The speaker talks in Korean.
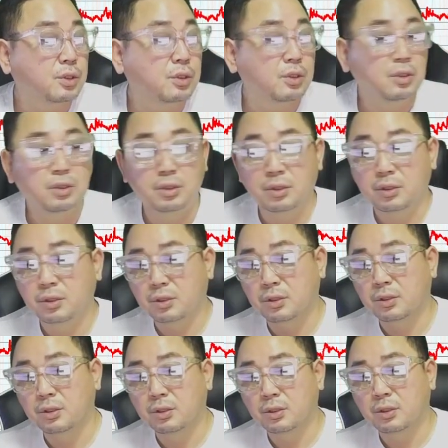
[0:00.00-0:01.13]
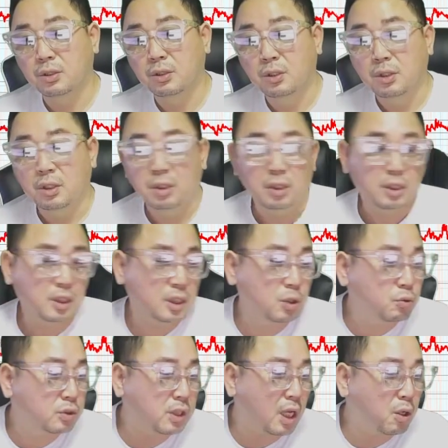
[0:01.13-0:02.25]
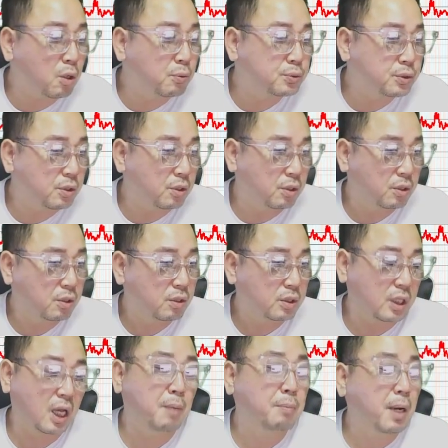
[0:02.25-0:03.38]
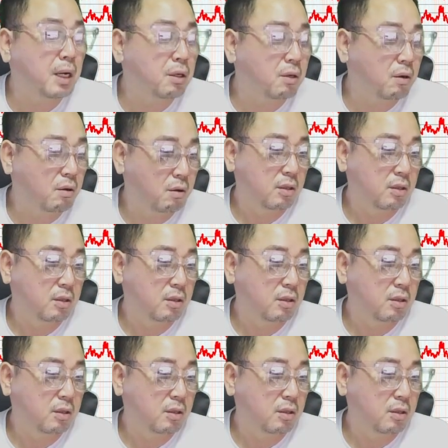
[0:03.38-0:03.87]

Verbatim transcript: 어. 이유는 딴 거 없어. 내가 빨라.